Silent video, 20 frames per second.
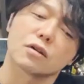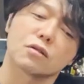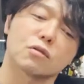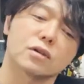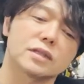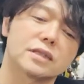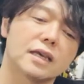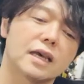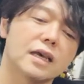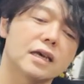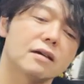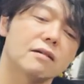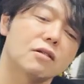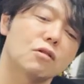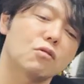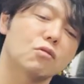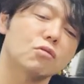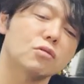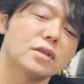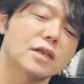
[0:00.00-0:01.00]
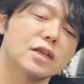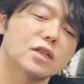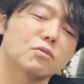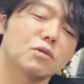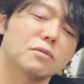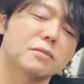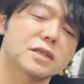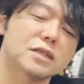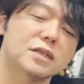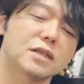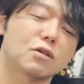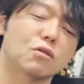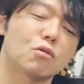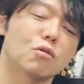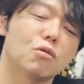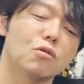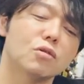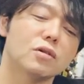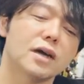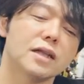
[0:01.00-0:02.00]
これ前半は起こらないと思いますけど、ね、
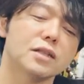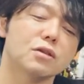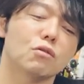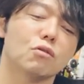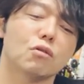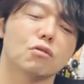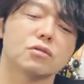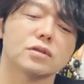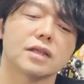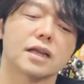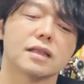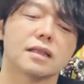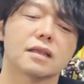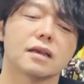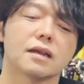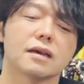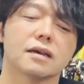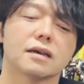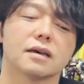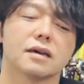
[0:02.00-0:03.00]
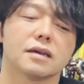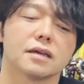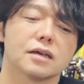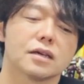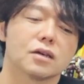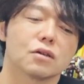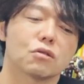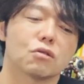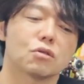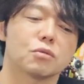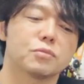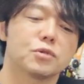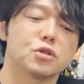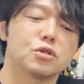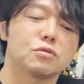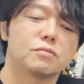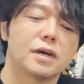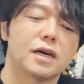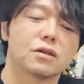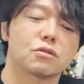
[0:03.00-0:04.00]
後半に起こるんだったらこの
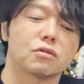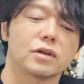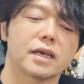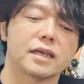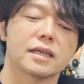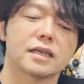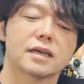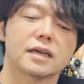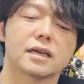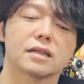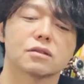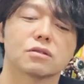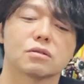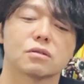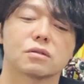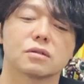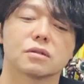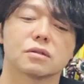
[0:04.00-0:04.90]
ブルームバーグのね機関